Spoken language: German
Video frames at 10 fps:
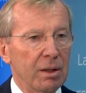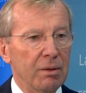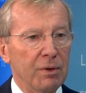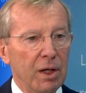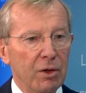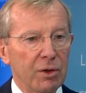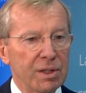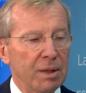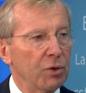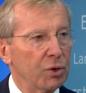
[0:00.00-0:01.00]
in Flachau
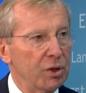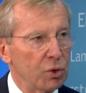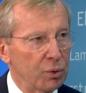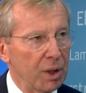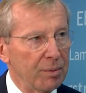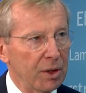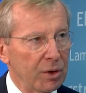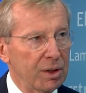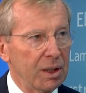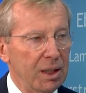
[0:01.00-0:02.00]
ist einfach die Zunahme auch in den